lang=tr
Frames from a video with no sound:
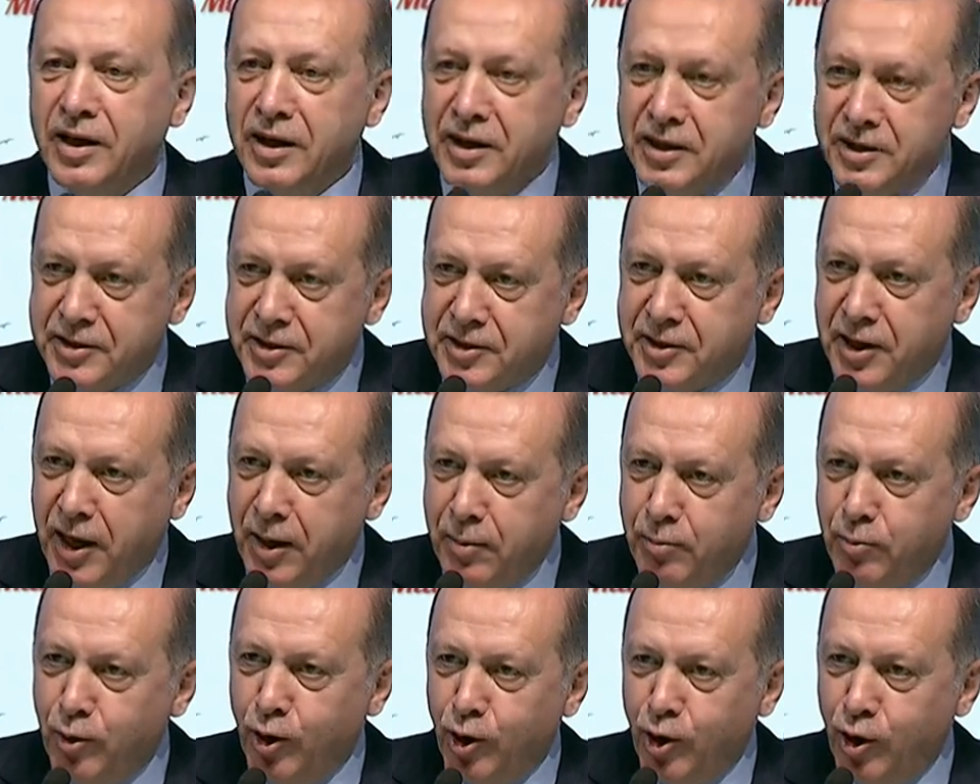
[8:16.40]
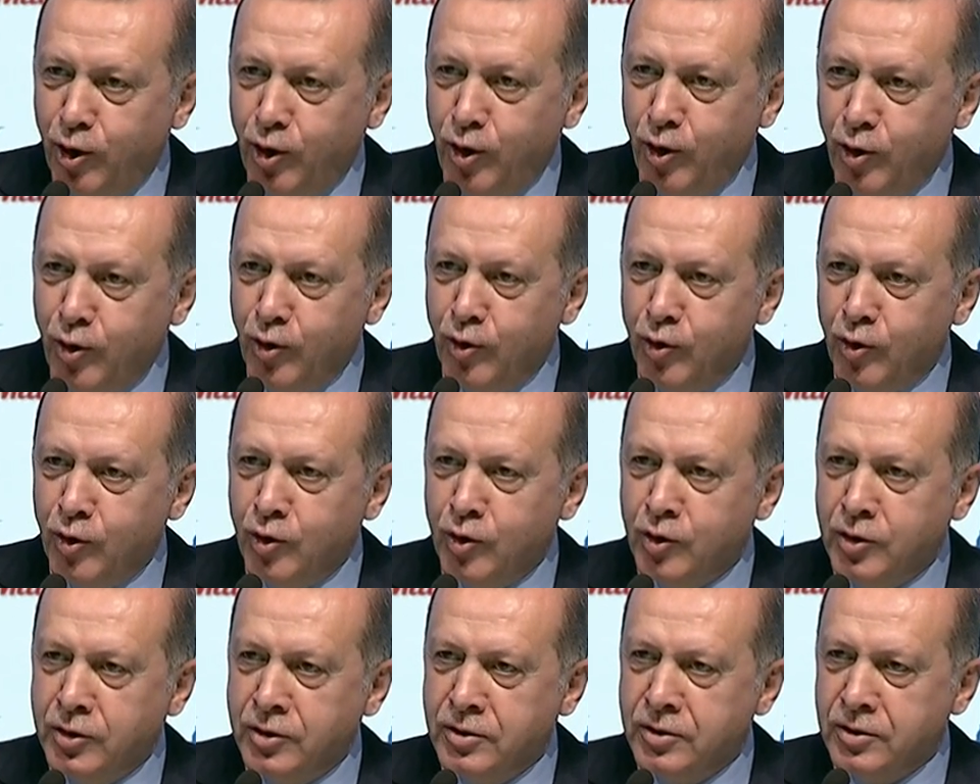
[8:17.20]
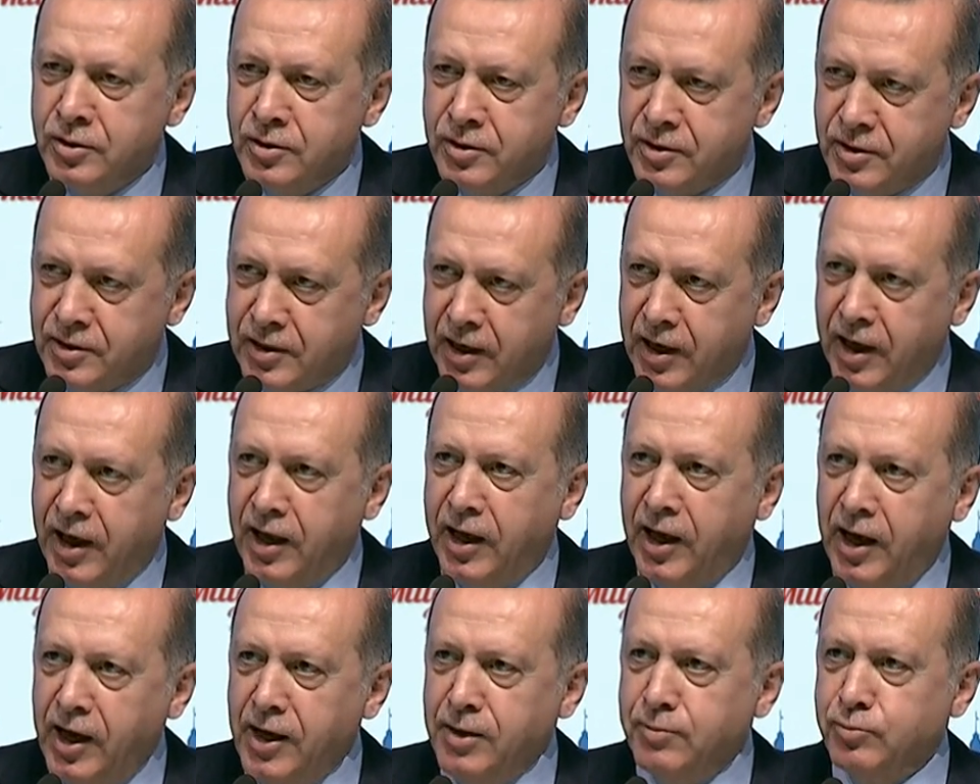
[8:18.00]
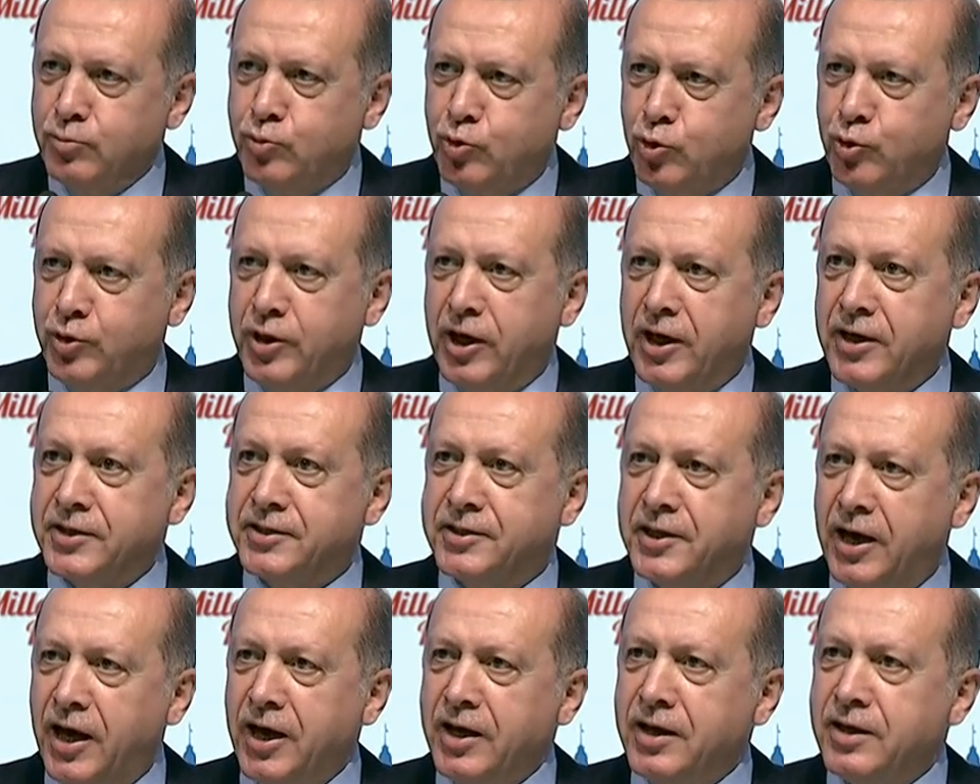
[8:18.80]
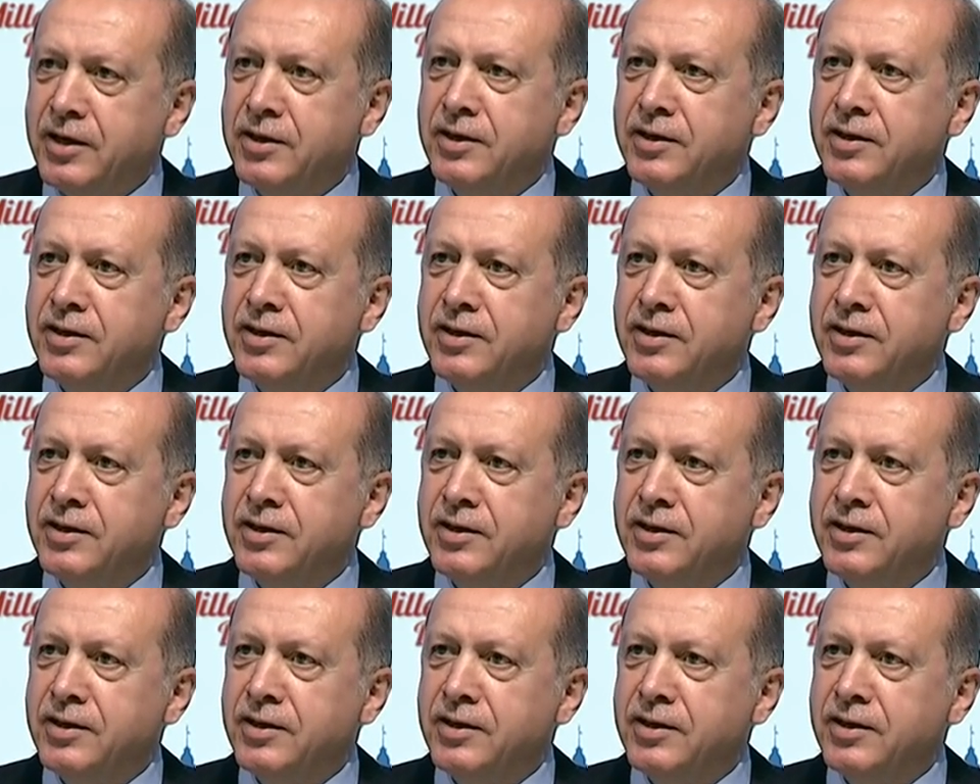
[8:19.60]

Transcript: İstanbul'u sağlam tutarsak